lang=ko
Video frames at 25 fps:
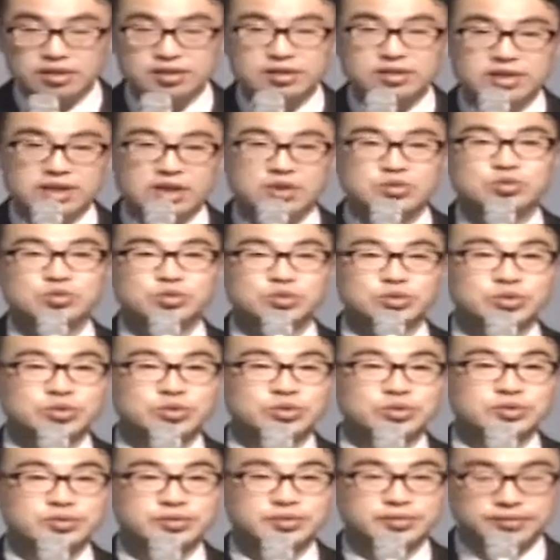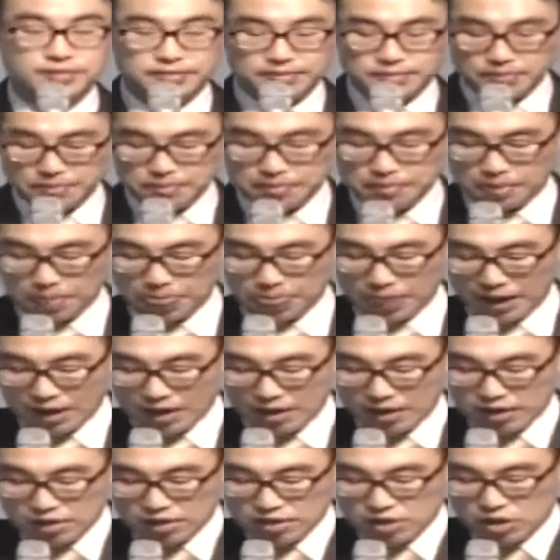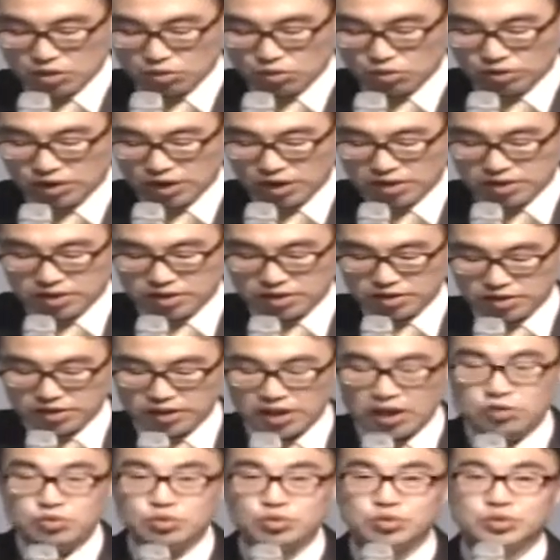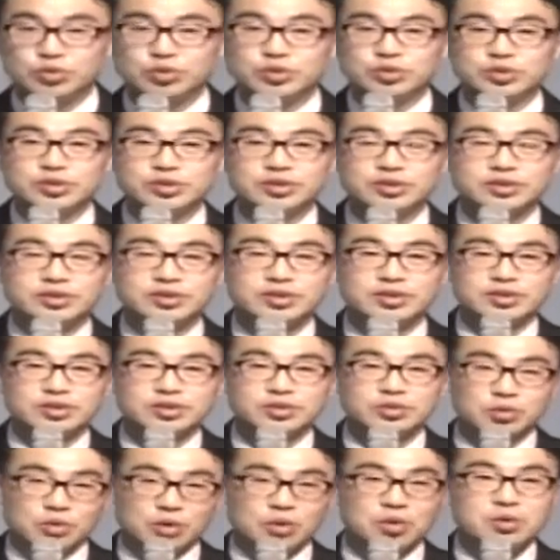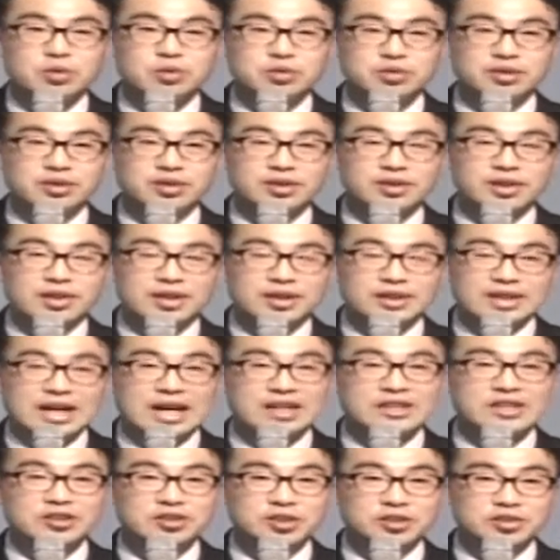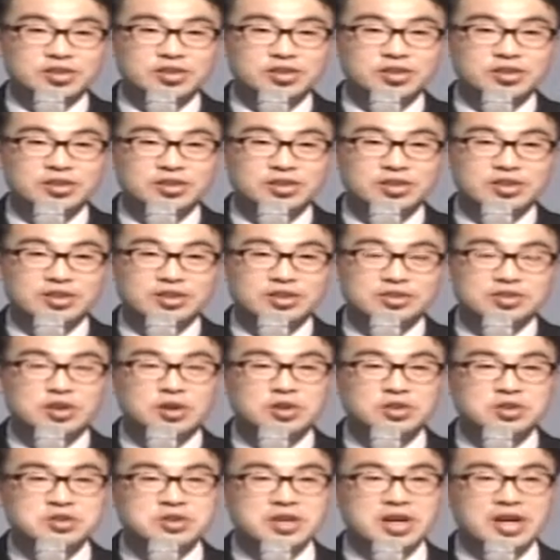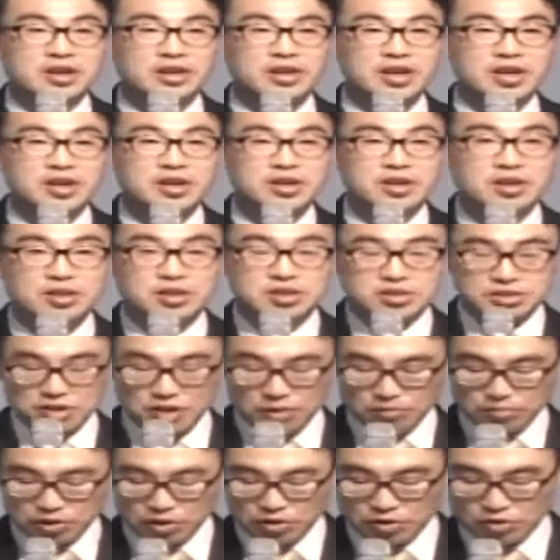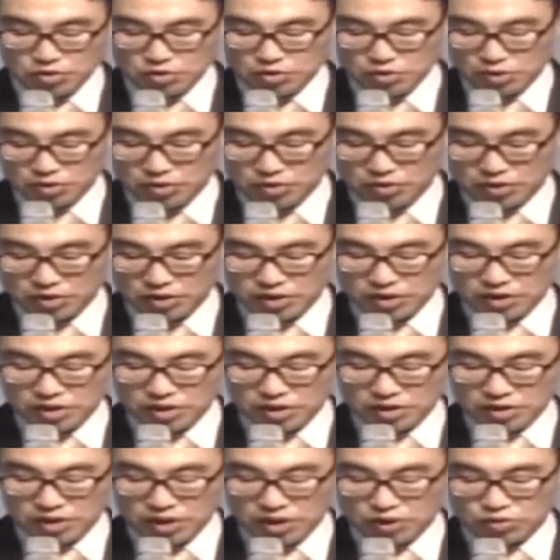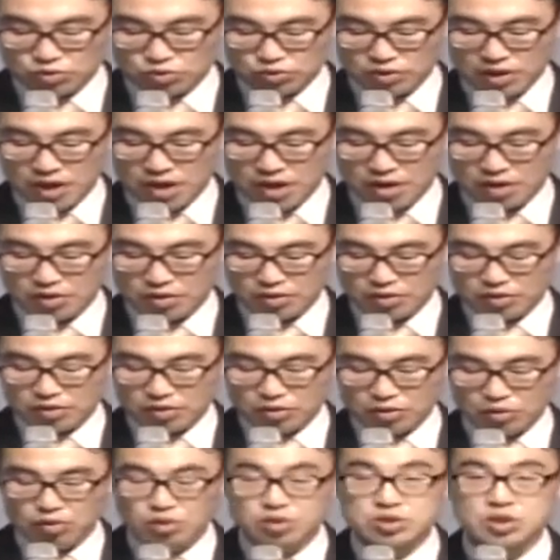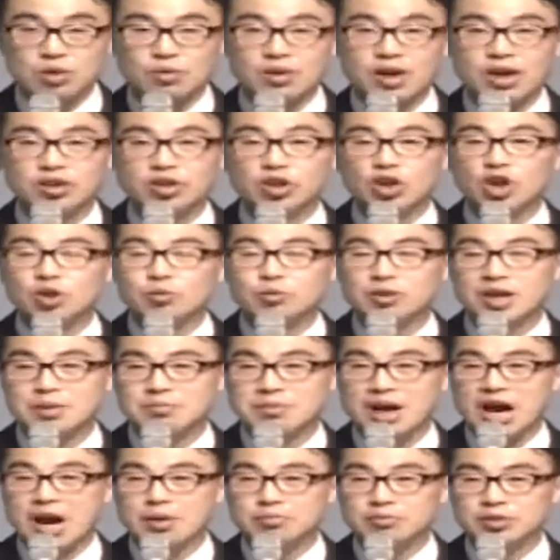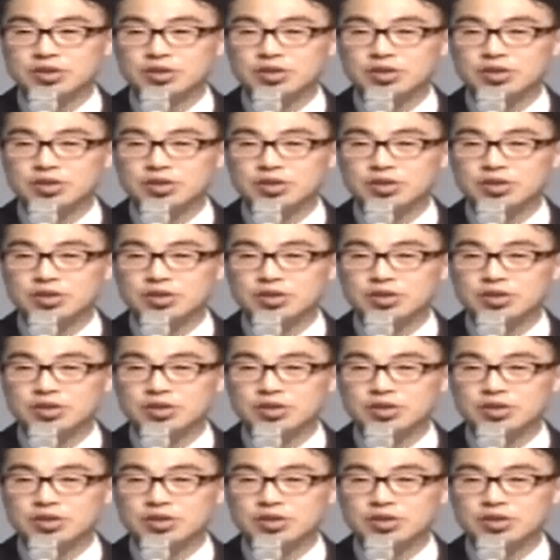예수, 친구 대신 예수, 또 낮아져서 철저하게 섬기는 종 예수가 오늘 저와 여러분의 마음을